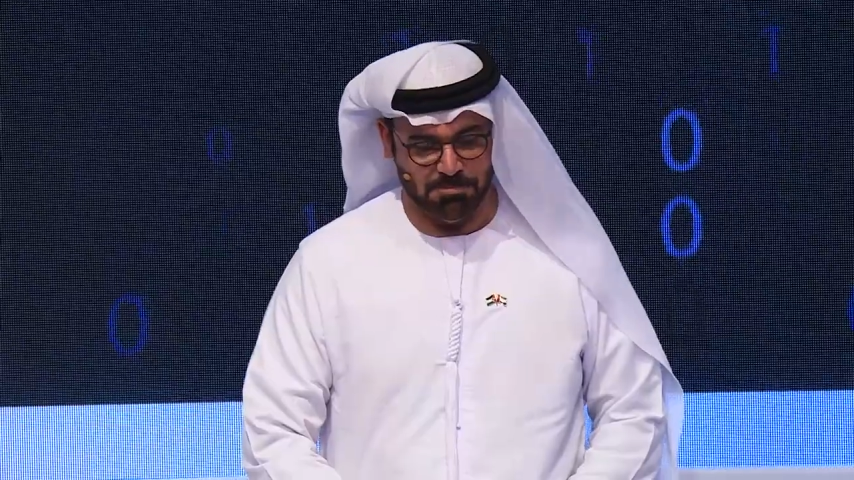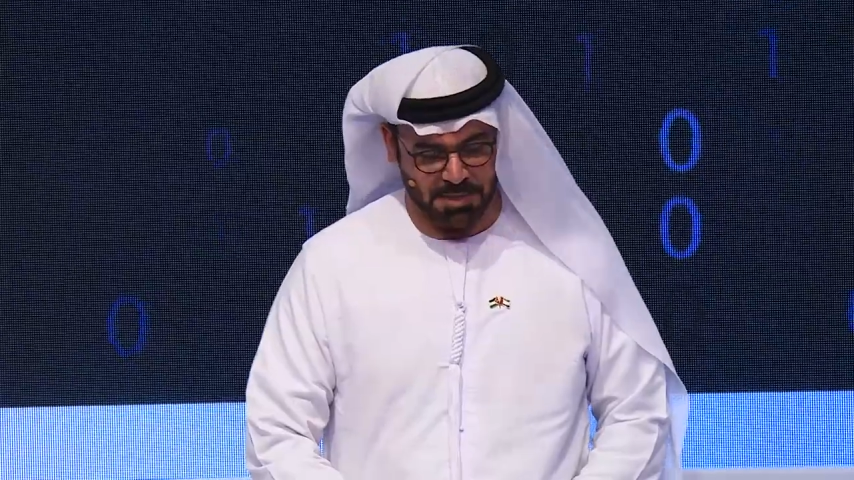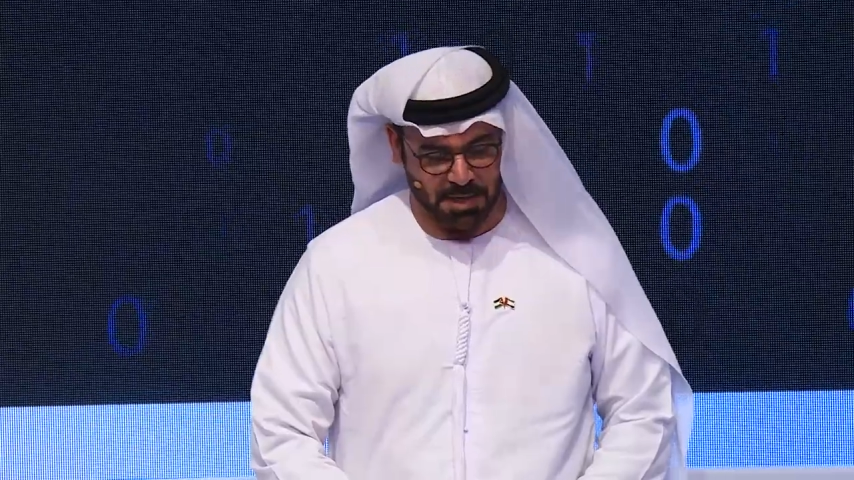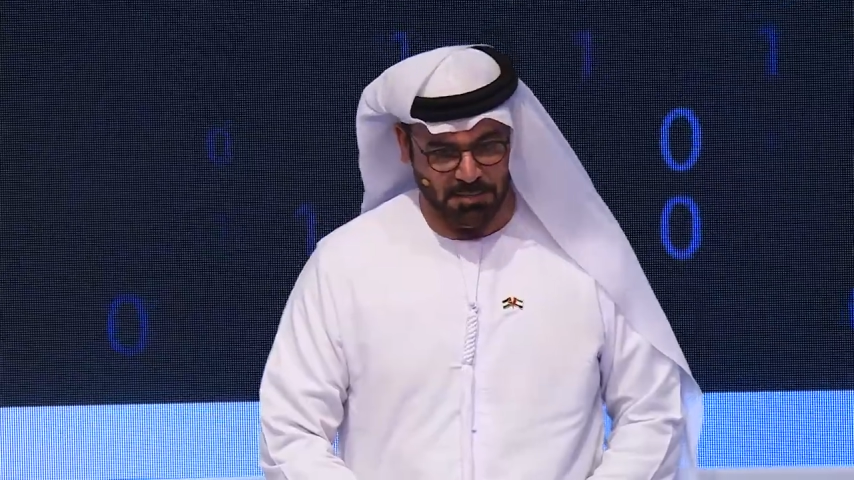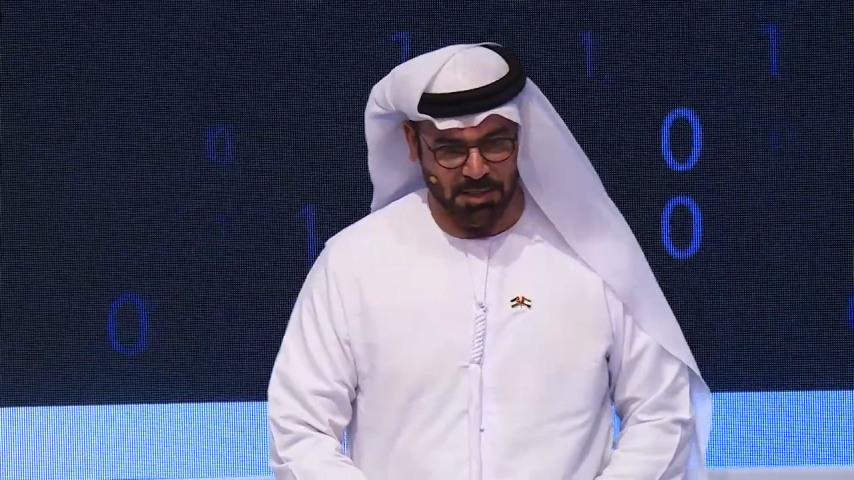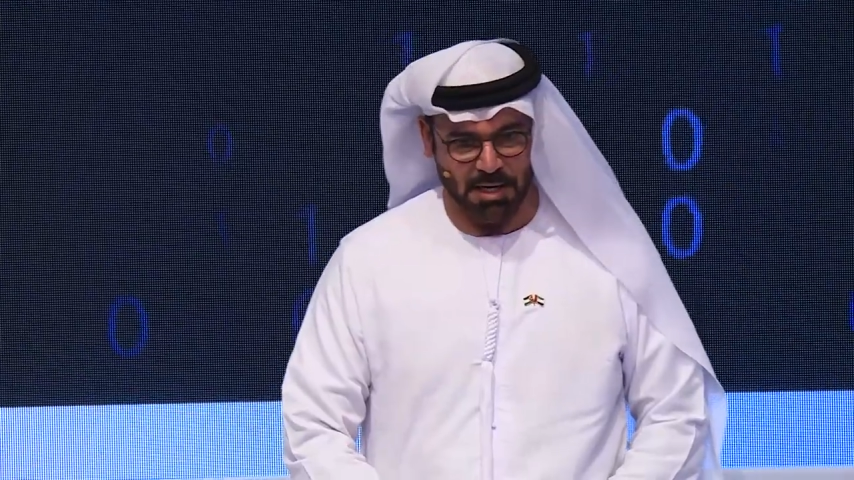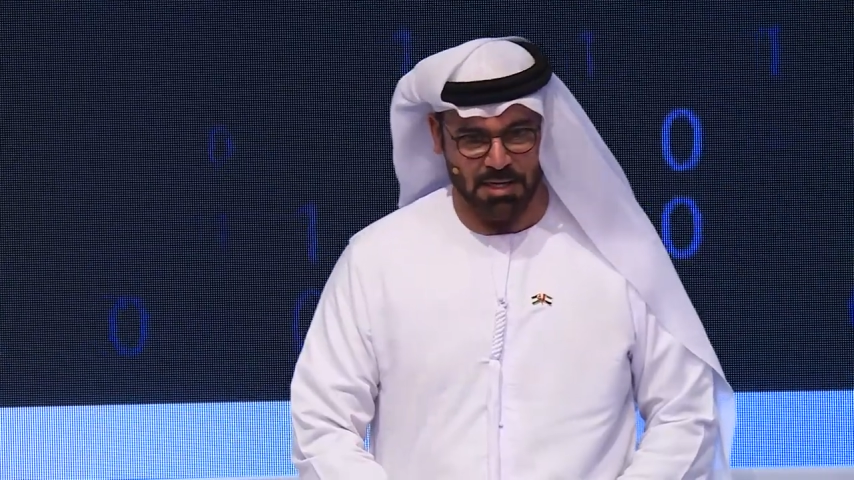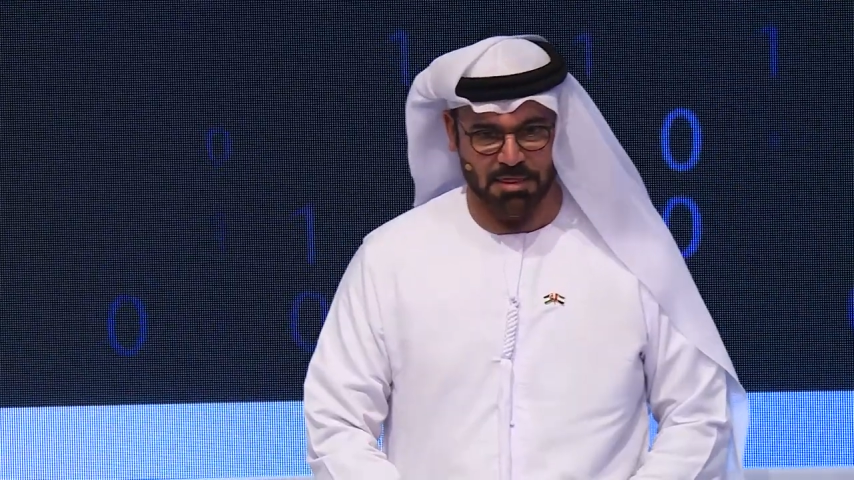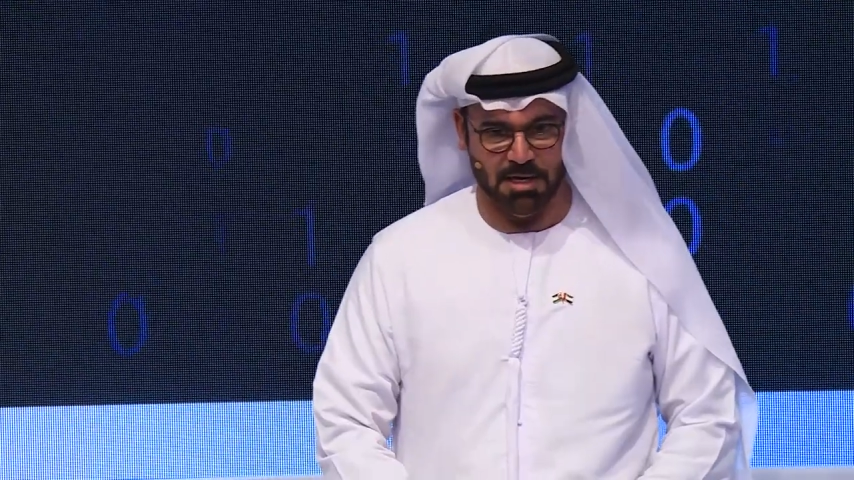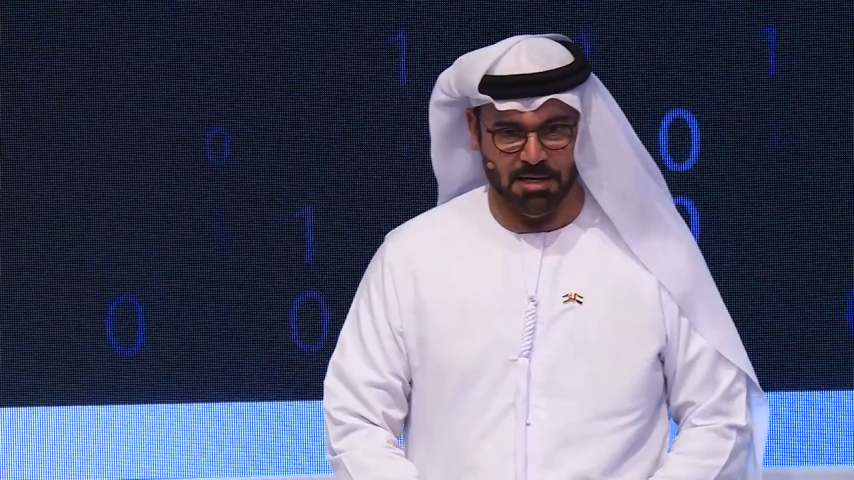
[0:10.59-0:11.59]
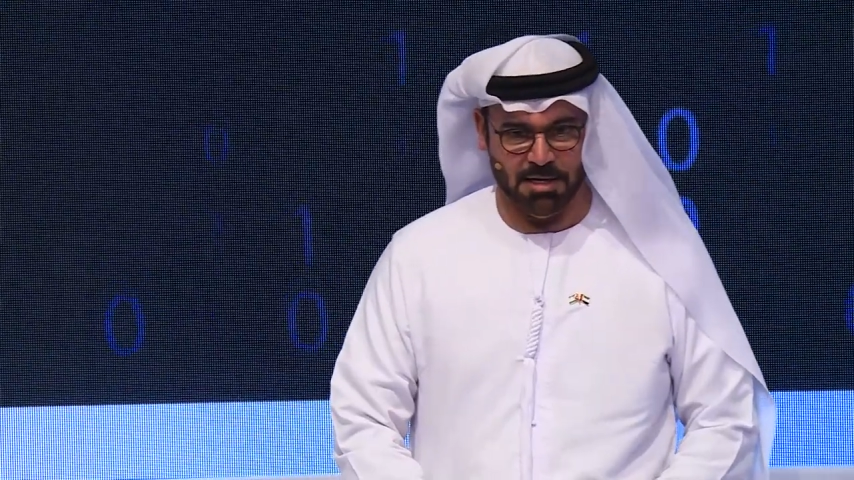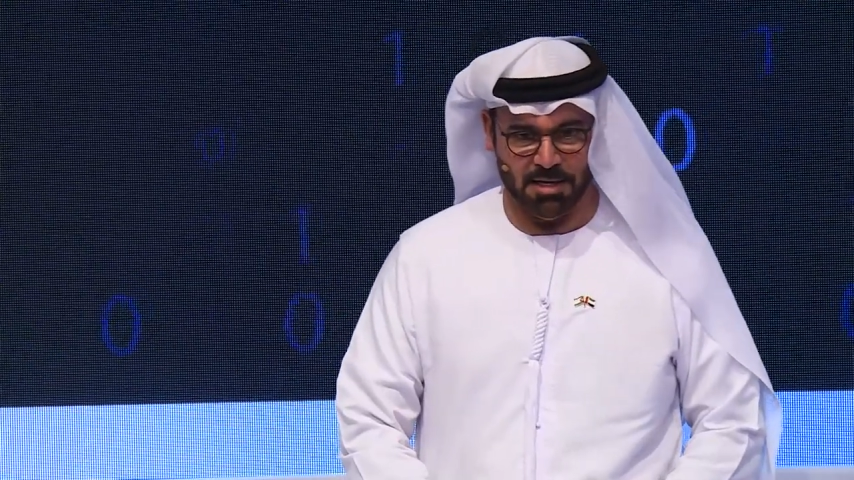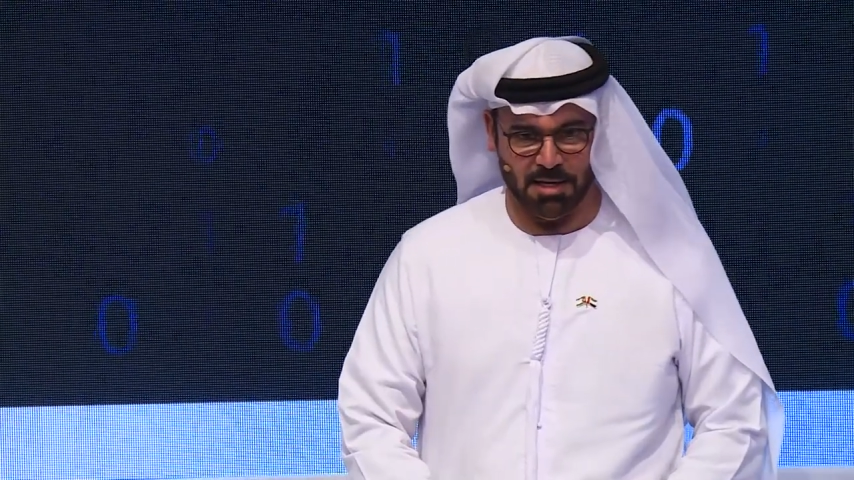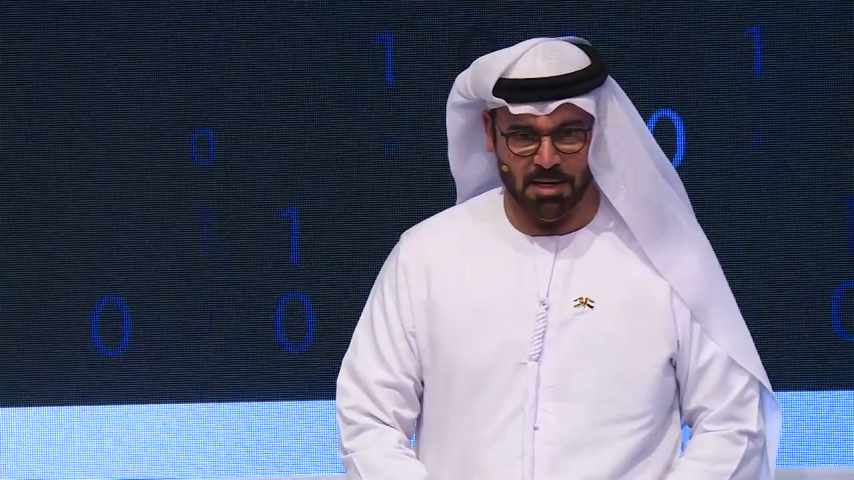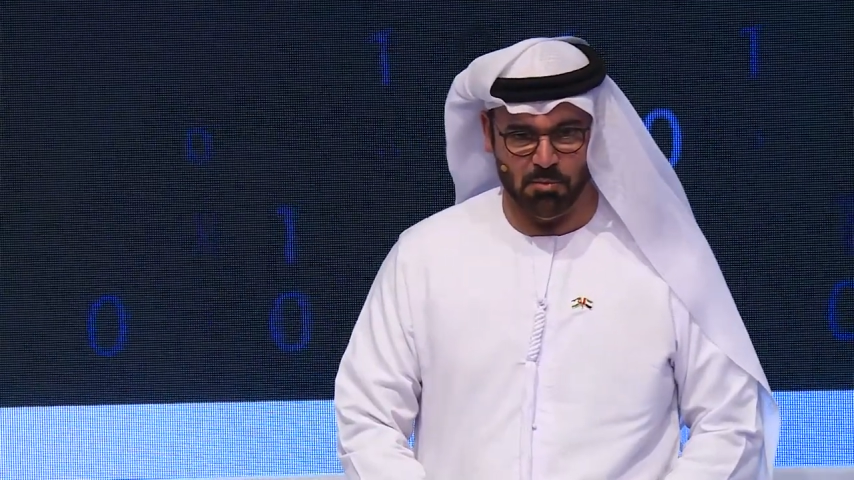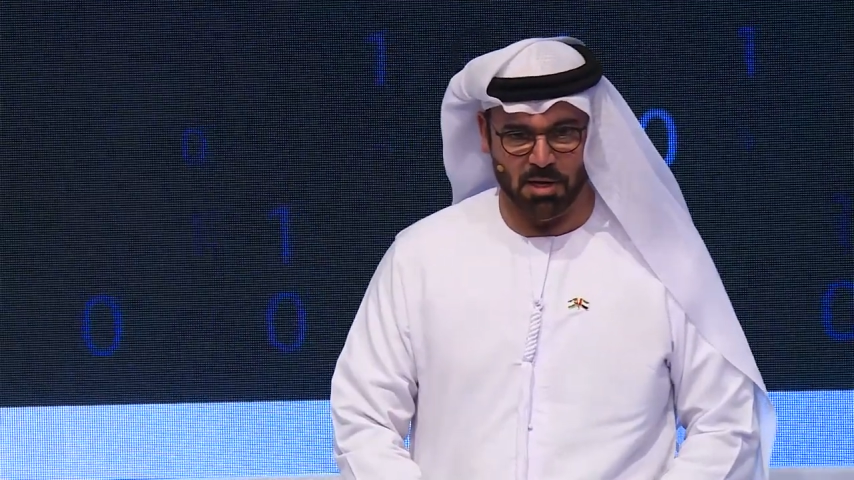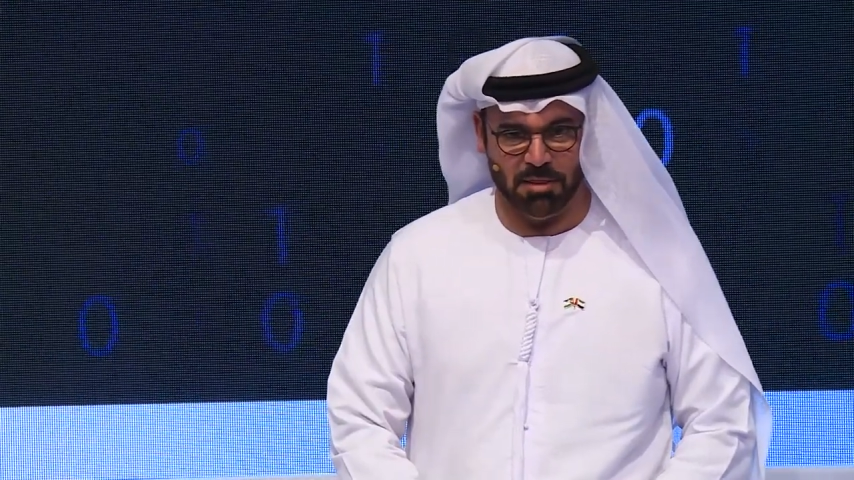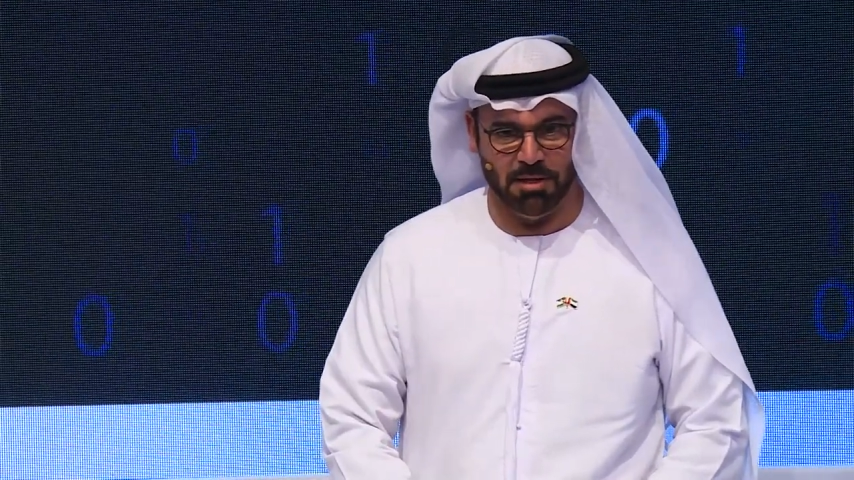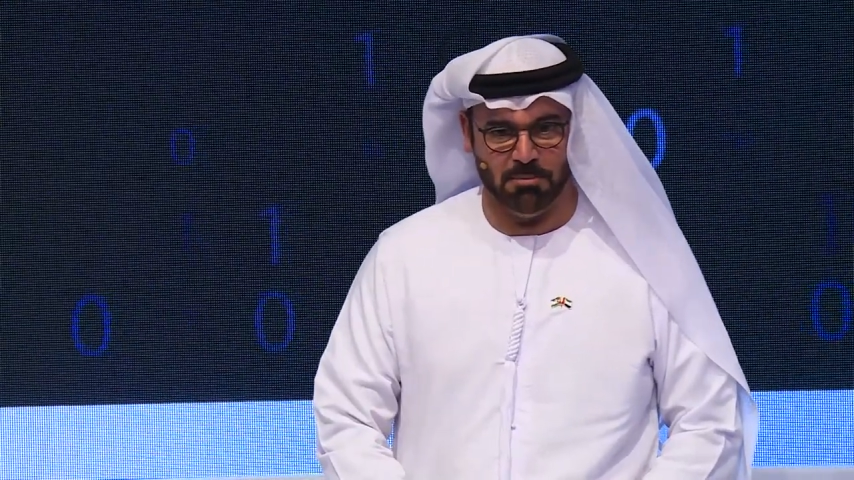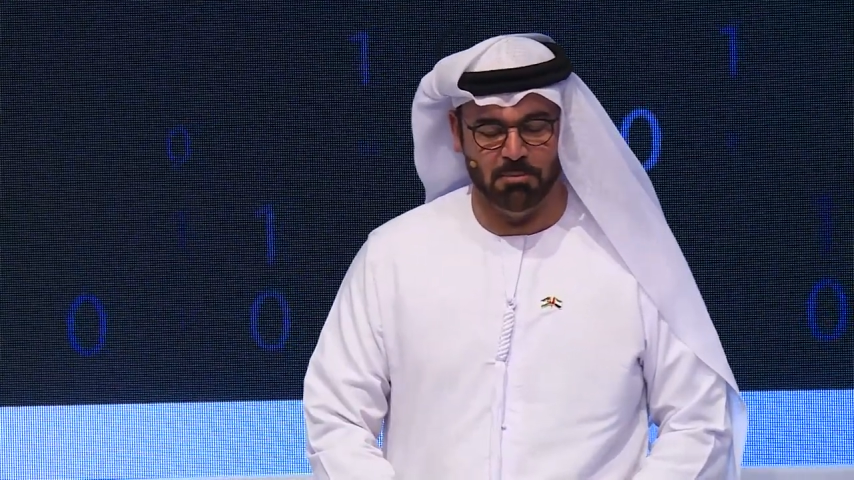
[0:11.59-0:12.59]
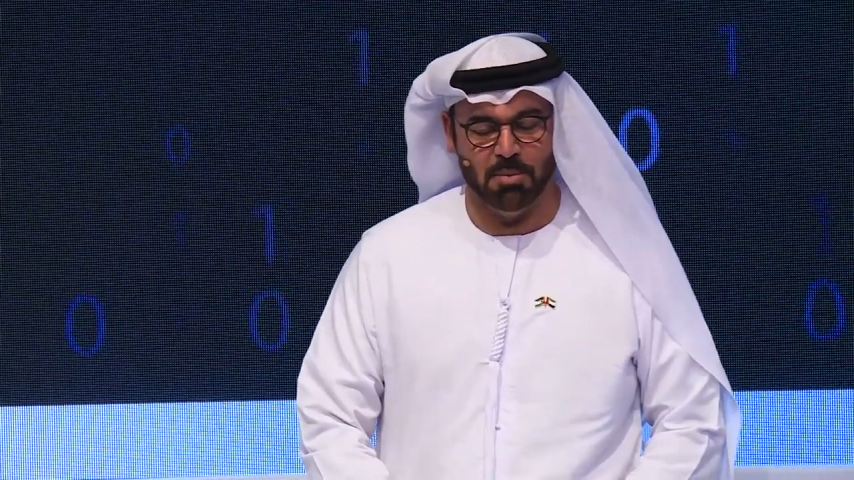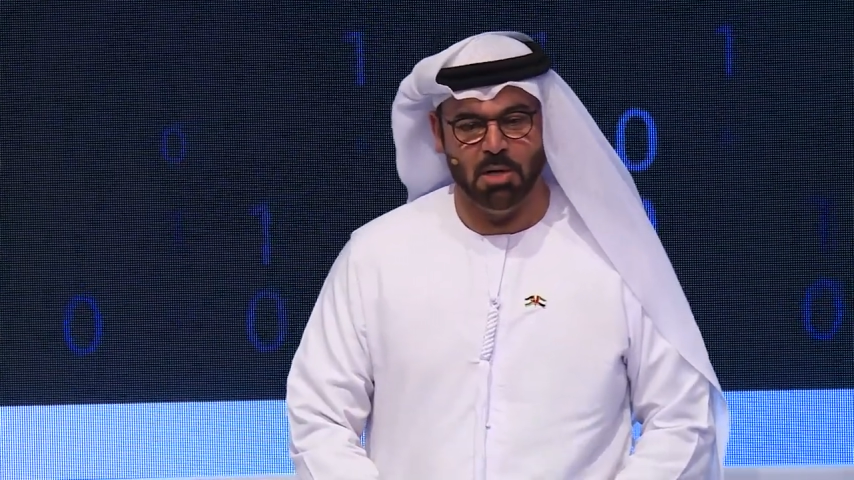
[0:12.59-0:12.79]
بن عبد الله الثاني المعظم